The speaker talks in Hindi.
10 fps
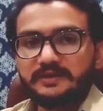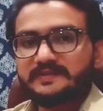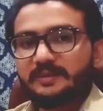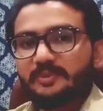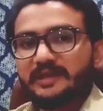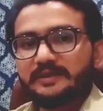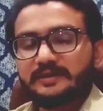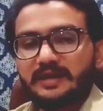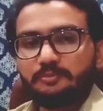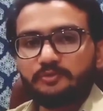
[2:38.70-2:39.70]
इसके बाद
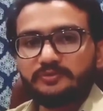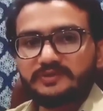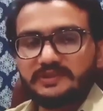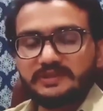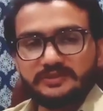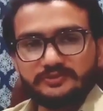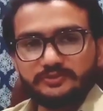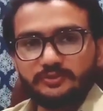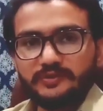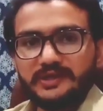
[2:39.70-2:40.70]
अगर आप लोग
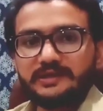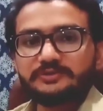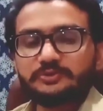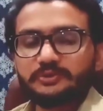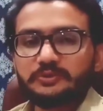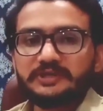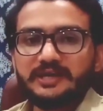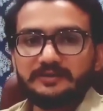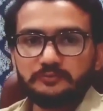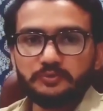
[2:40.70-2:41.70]
300 वाला जो तौलिया
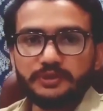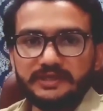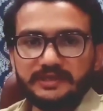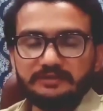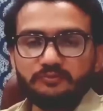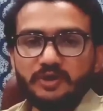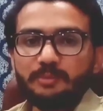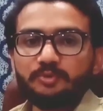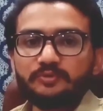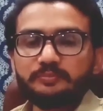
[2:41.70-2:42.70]
है वो लेंगे वो
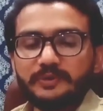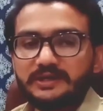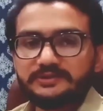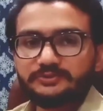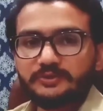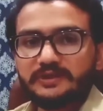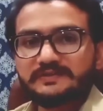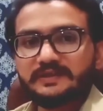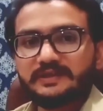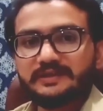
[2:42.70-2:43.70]
आप लोग 500 का
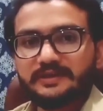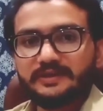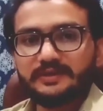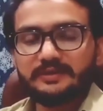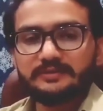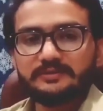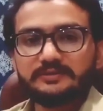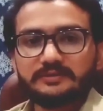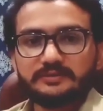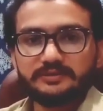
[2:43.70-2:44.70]
सेल करेंगे
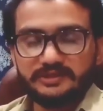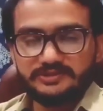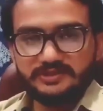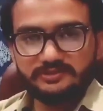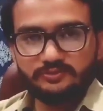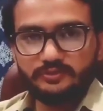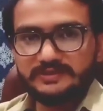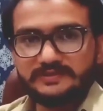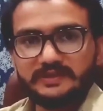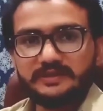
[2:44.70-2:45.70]
या 600 का
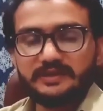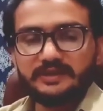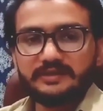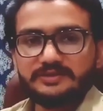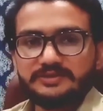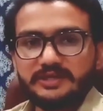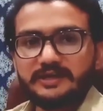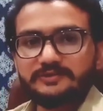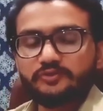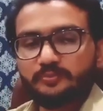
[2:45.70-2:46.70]
सेल करेंगे
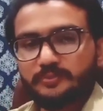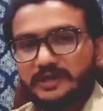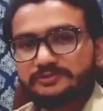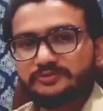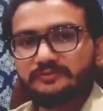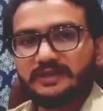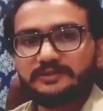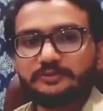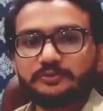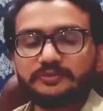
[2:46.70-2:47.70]
400 500 वाला
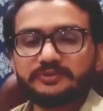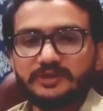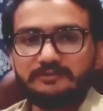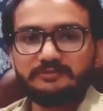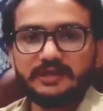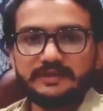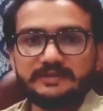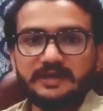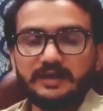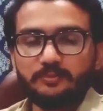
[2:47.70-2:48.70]
जो टावल है ये
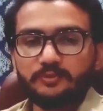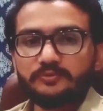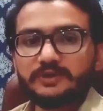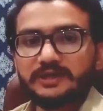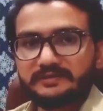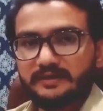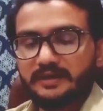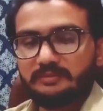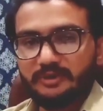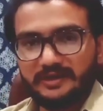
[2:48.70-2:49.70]
आप लोग
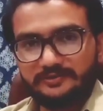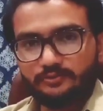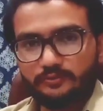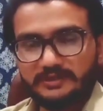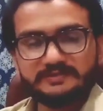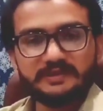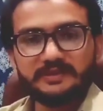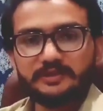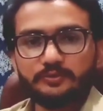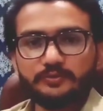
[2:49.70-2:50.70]
हज़ार बारह सौ का सेल
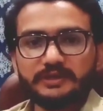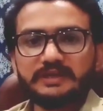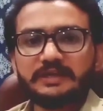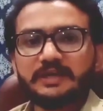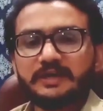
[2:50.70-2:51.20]
करोगे